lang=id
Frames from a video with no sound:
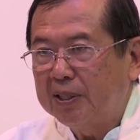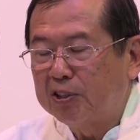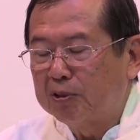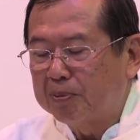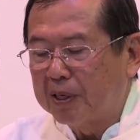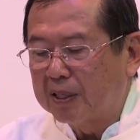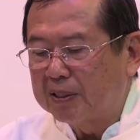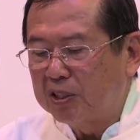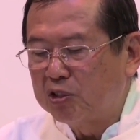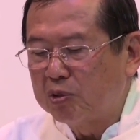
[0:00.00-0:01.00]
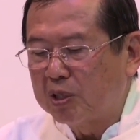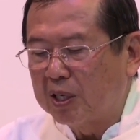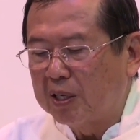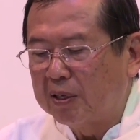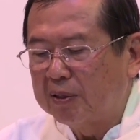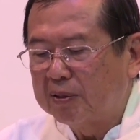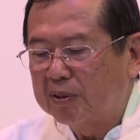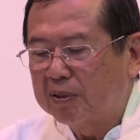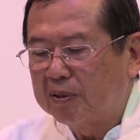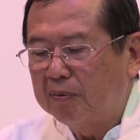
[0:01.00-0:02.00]
itu berarti juga
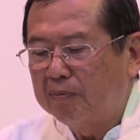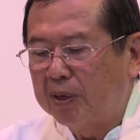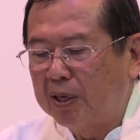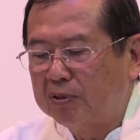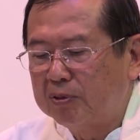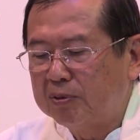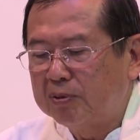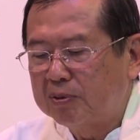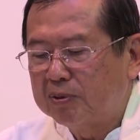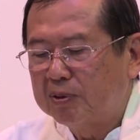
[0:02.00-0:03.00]
mau